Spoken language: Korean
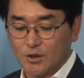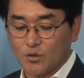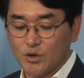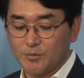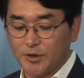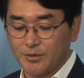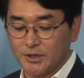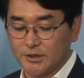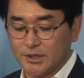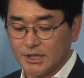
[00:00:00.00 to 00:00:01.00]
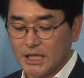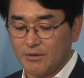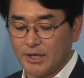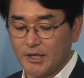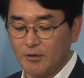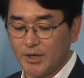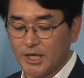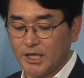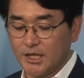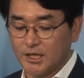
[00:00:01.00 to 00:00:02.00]
공익법인은 사회
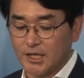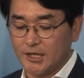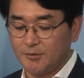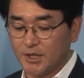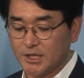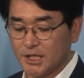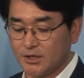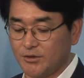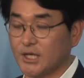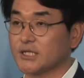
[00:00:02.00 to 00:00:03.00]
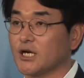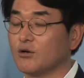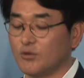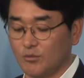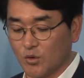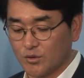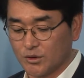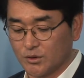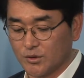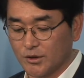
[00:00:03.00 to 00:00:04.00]
일반의 이익에 이바지하기 위한 사업을
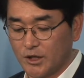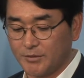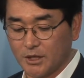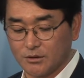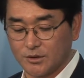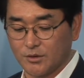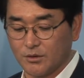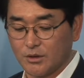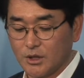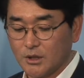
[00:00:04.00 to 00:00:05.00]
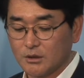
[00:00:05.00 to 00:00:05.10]
목적으로 설립된 것으로